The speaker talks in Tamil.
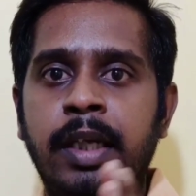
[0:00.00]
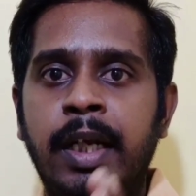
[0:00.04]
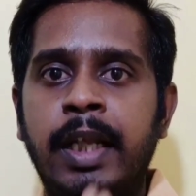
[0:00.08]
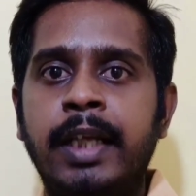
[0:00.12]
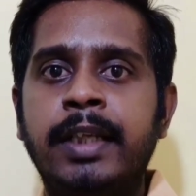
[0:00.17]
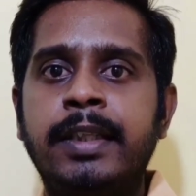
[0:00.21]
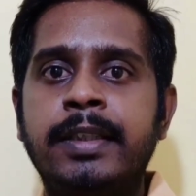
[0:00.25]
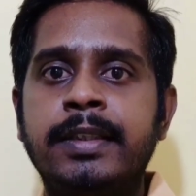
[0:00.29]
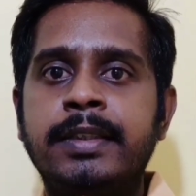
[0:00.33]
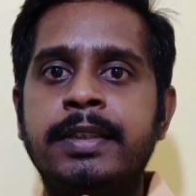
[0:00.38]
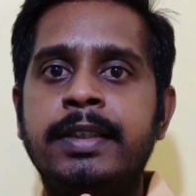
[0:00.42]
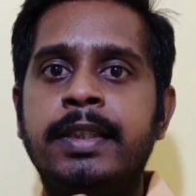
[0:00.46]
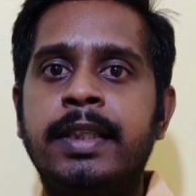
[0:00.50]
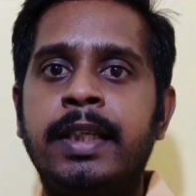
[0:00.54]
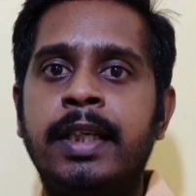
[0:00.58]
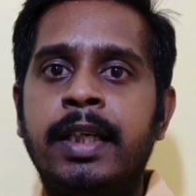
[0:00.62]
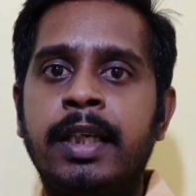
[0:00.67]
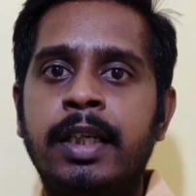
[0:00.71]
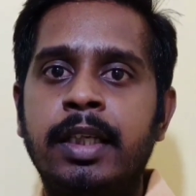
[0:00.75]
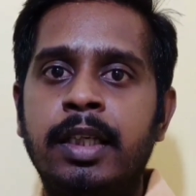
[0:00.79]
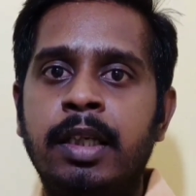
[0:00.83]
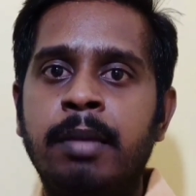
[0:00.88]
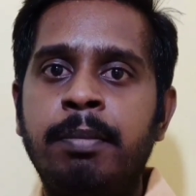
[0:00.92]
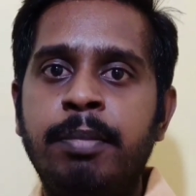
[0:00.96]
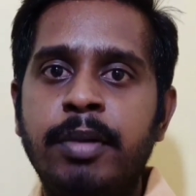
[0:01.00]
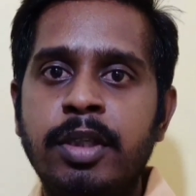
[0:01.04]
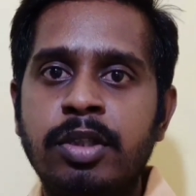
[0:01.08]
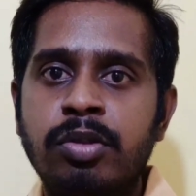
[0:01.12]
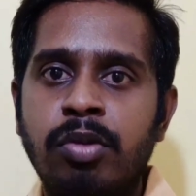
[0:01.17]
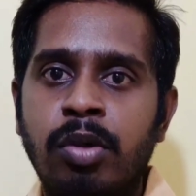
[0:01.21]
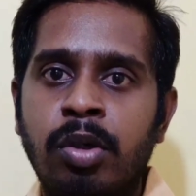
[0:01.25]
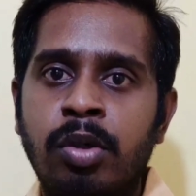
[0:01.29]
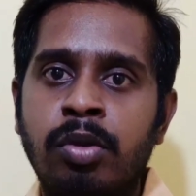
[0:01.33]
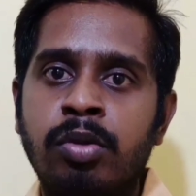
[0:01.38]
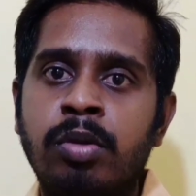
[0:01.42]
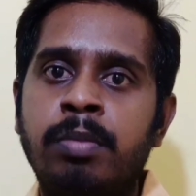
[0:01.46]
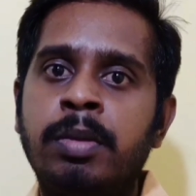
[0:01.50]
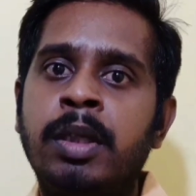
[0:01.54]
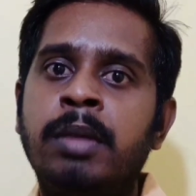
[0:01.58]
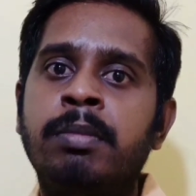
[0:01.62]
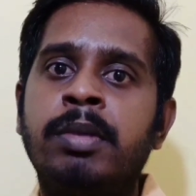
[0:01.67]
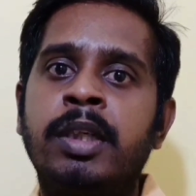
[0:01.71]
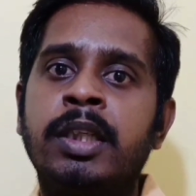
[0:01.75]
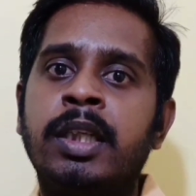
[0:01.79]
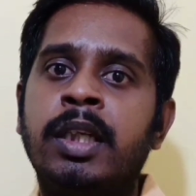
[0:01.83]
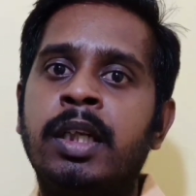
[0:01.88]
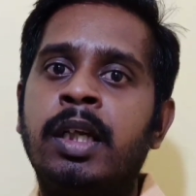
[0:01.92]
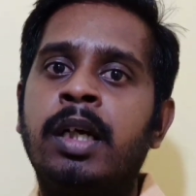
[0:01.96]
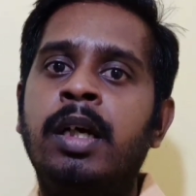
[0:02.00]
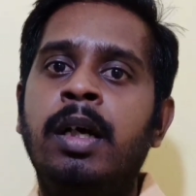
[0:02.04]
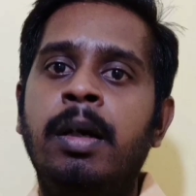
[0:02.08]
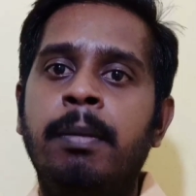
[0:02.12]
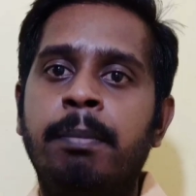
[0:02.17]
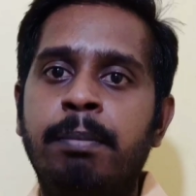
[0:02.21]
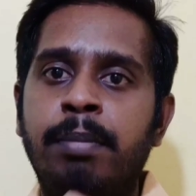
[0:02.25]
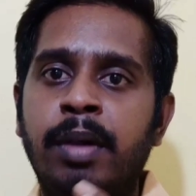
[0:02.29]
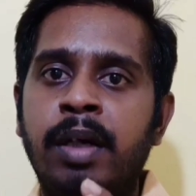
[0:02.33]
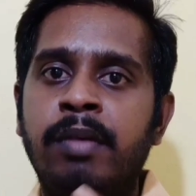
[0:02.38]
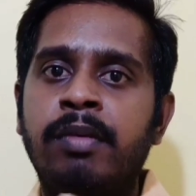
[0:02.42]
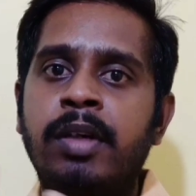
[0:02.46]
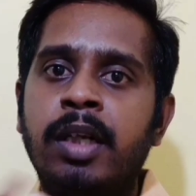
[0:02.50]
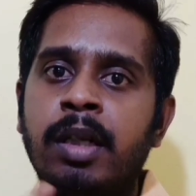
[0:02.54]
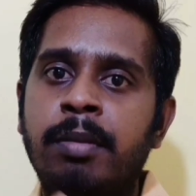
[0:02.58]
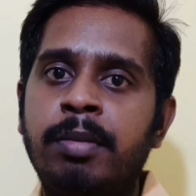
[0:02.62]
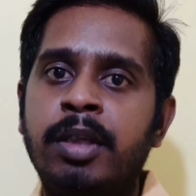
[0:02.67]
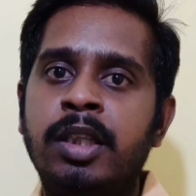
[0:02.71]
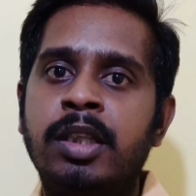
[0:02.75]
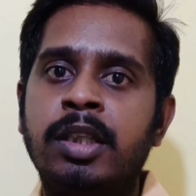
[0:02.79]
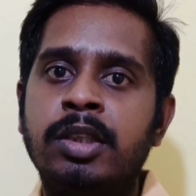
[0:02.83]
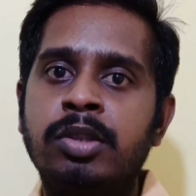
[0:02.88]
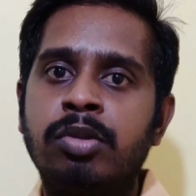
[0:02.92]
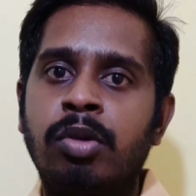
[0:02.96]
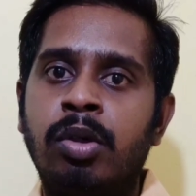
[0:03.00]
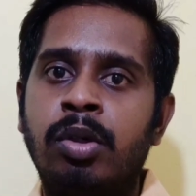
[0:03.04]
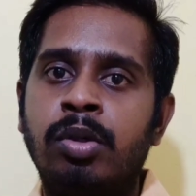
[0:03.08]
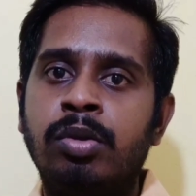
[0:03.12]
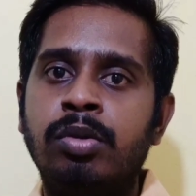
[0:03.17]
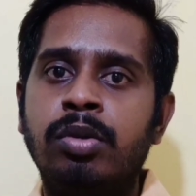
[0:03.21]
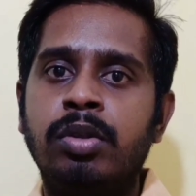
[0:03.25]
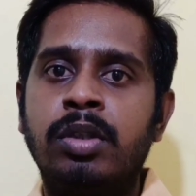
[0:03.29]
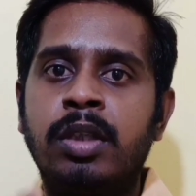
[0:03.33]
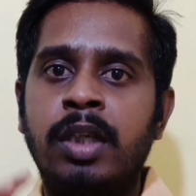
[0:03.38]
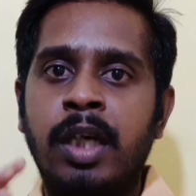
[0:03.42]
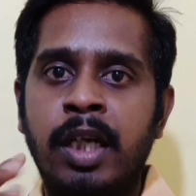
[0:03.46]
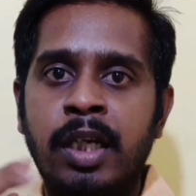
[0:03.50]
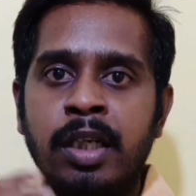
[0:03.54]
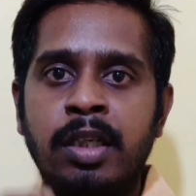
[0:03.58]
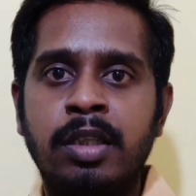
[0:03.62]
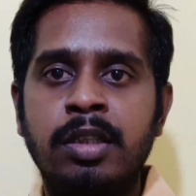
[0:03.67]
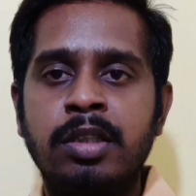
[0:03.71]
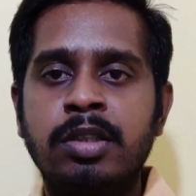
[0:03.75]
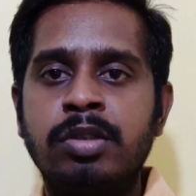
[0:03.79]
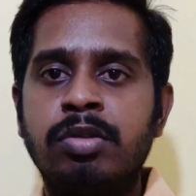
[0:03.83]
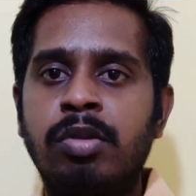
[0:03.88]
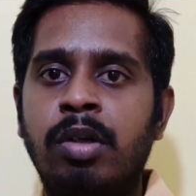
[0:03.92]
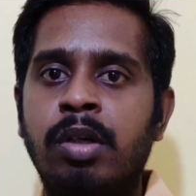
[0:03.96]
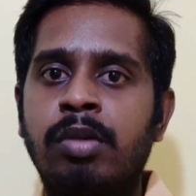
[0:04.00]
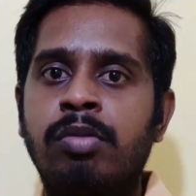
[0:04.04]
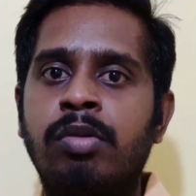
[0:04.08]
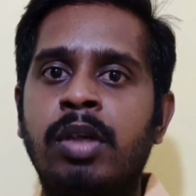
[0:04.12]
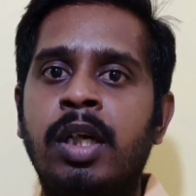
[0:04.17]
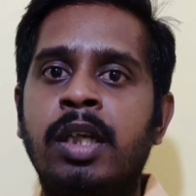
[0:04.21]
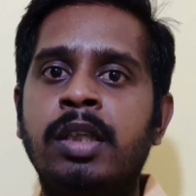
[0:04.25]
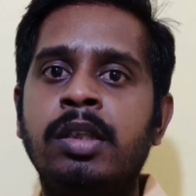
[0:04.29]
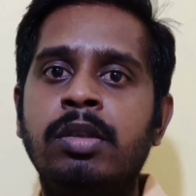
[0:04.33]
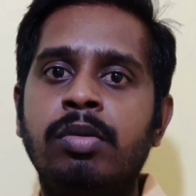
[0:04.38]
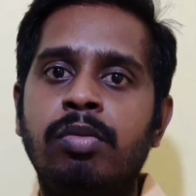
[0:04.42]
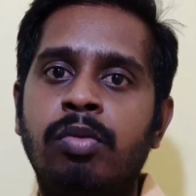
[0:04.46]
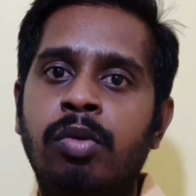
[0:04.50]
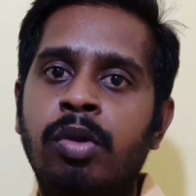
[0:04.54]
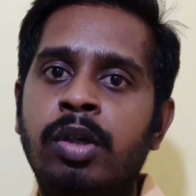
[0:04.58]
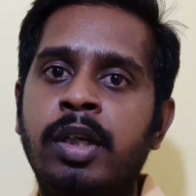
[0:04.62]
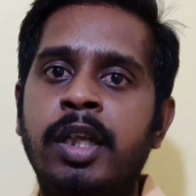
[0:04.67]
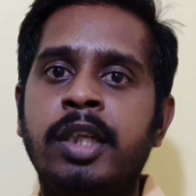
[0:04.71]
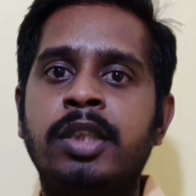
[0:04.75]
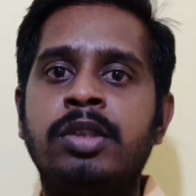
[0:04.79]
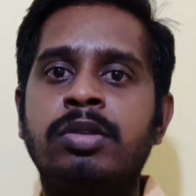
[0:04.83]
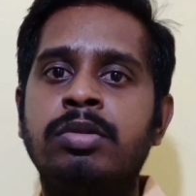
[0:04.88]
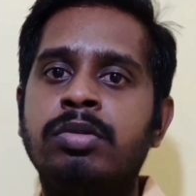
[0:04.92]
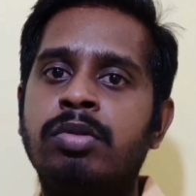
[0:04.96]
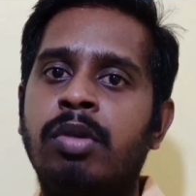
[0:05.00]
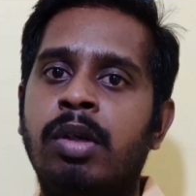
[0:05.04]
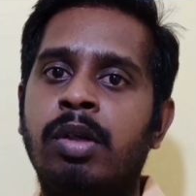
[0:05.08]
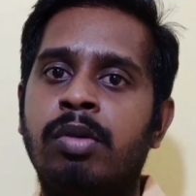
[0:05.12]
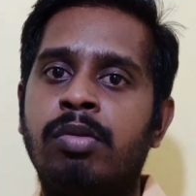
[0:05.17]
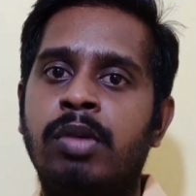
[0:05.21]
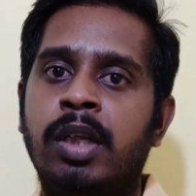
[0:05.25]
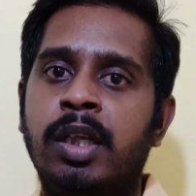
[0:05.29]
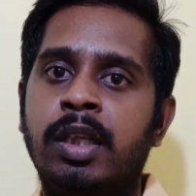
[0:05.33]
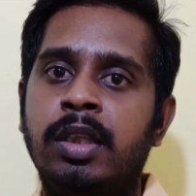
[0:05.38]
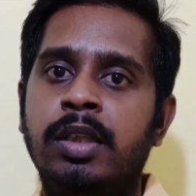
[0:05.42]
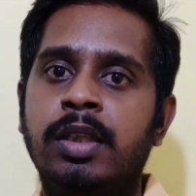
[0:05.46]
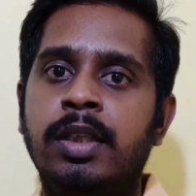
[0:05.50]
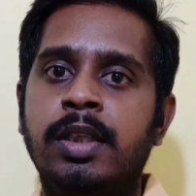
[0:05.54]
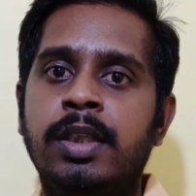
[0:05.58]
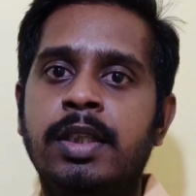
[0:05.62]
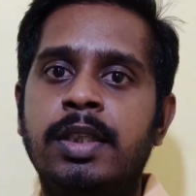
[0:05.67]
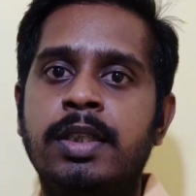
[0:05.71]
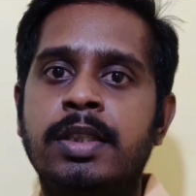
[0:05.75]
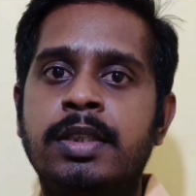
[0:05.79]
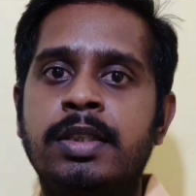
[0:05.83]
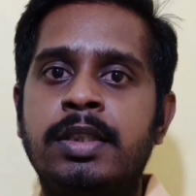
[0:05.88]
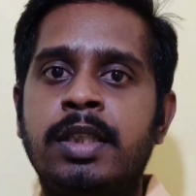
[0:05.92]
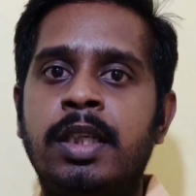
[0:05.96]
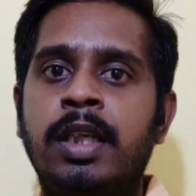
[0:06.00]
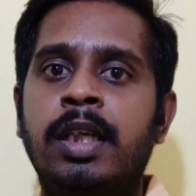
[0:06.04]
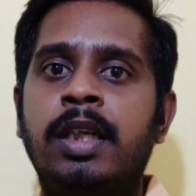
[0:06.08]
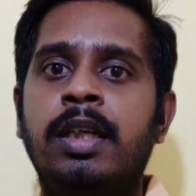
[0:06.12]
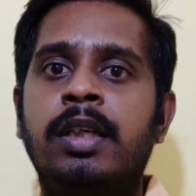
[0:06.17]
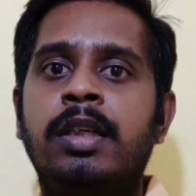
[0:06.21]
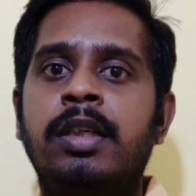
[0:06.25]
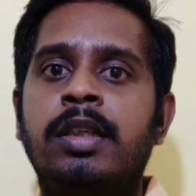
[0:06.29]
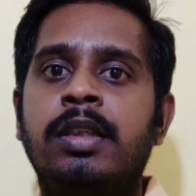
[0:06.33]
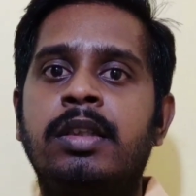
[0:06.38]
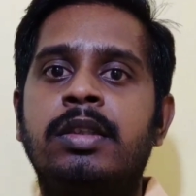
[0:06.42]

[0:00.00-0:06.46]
எலக்ட்ரிசிட்டியை எப்படி சொல்லணும் அப்படின்னு பார்த்தீங்கன்னா பவர் அப்படின்னு தான் சொல்லணும் கரண்ட்டுன்னு சொல்லக்கூடாது வோல்டேஜ்னு சொல்லக்கூடாது சரியா